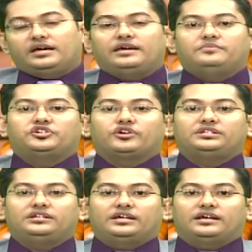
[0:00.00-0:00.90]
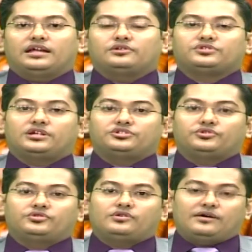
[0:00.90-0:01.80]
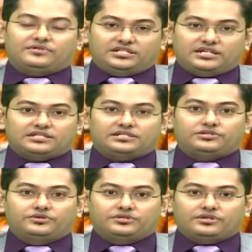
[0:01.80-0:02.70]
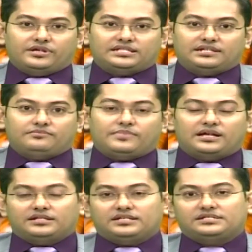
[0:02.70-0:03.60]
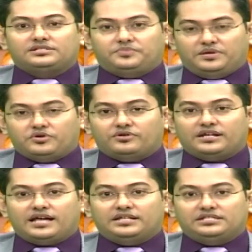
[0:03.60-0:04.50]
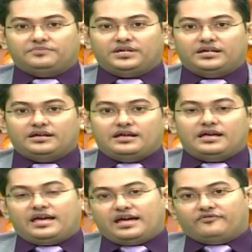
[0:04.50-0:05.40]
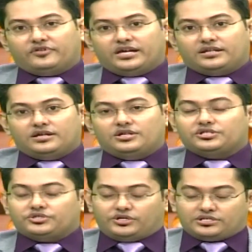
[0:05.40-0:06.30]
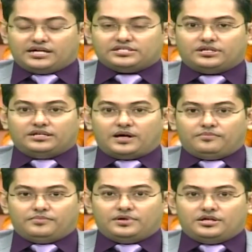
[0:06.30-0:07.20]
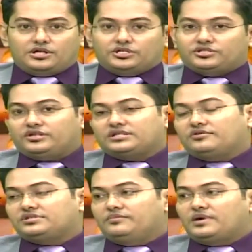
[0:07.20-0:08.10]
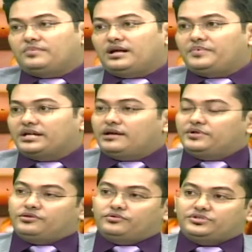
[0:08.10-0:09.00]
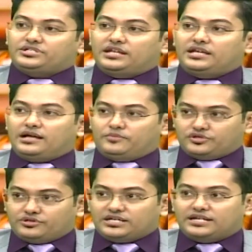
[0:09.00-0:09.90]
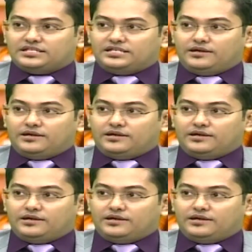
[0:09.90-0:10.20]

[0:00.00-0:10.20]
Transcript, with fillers: এই বিষয়টি নিয়ে আলোচনার জন্য আমাদের সাথে স্টুডিওতে রয়েছেন বাংলাদেশ সুপ্রিম কোর্টের আইনজীবী অ্যাডভোকেট সৈয়দ কাউসার ইমাম সৈয়দ কাউসার ইমাম আপনাকে আমাদের অনুষ্ঠানে আমন্ত্রণ জানাচ্ছি